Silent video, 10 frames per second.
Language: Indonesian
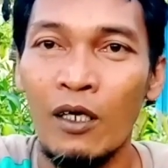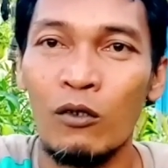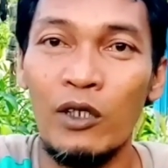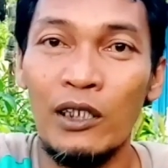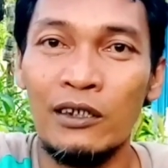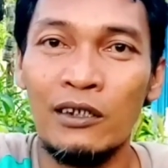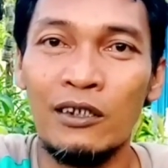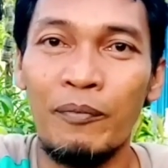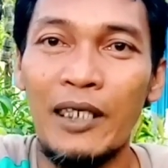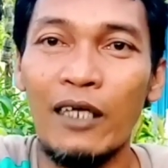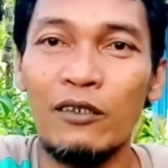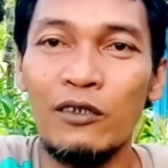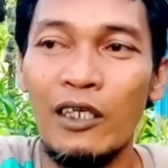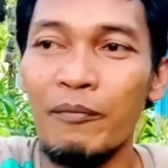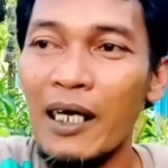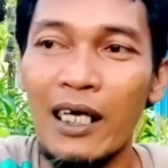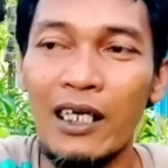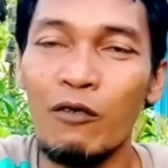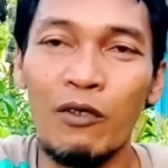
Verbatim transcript: kulit cebedak itu jadi makanan